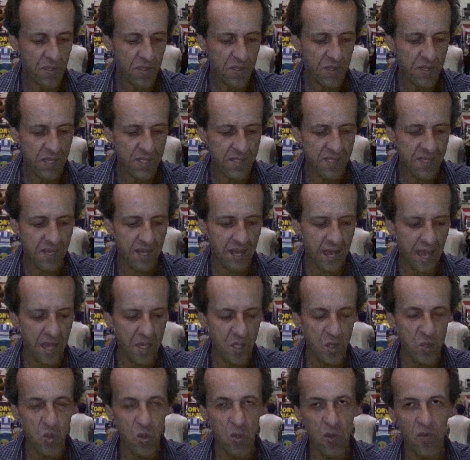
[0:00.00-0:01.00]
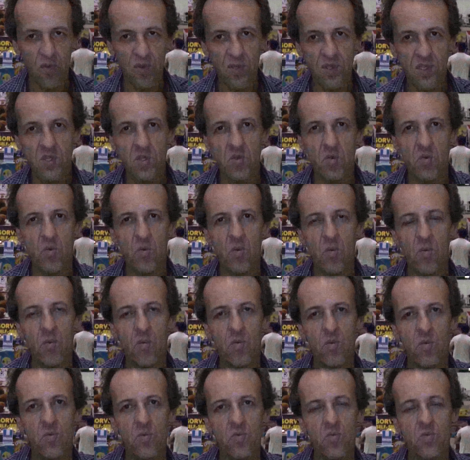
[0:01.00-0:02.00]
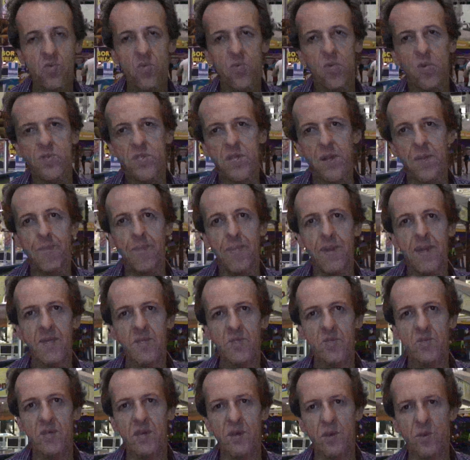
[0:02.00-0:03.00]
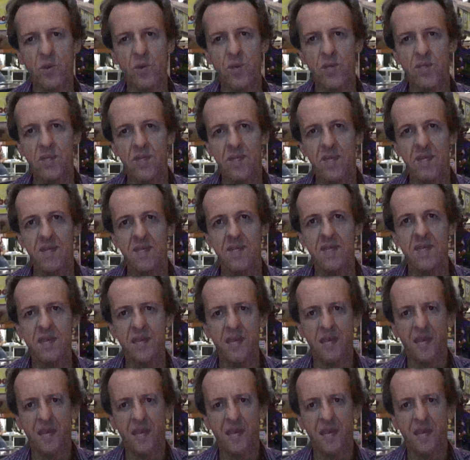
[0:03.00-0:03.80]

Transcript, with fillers: nesse caso, houve assim, um, um contrapeso na coisa, né?